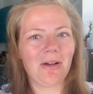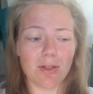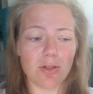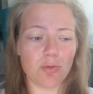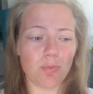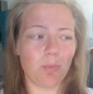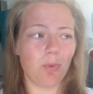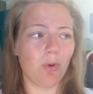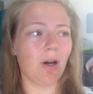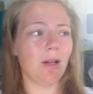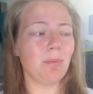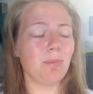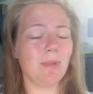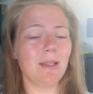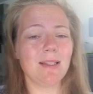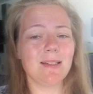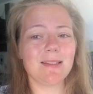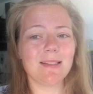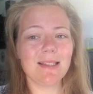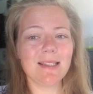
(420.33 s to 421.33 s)

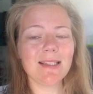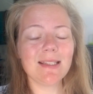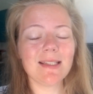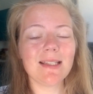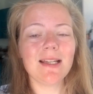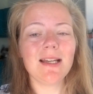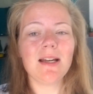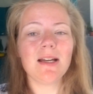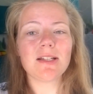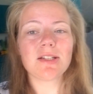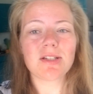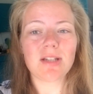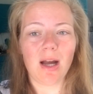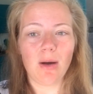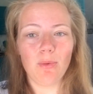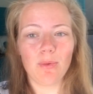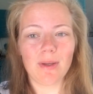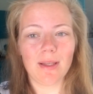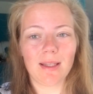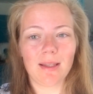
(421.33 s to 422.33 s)
Sportmäßig
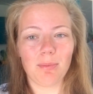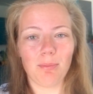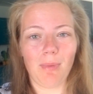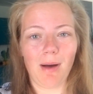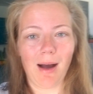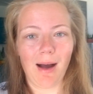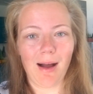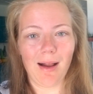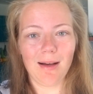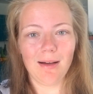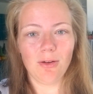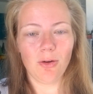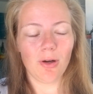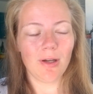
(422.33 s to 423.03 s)
schaue ich mal.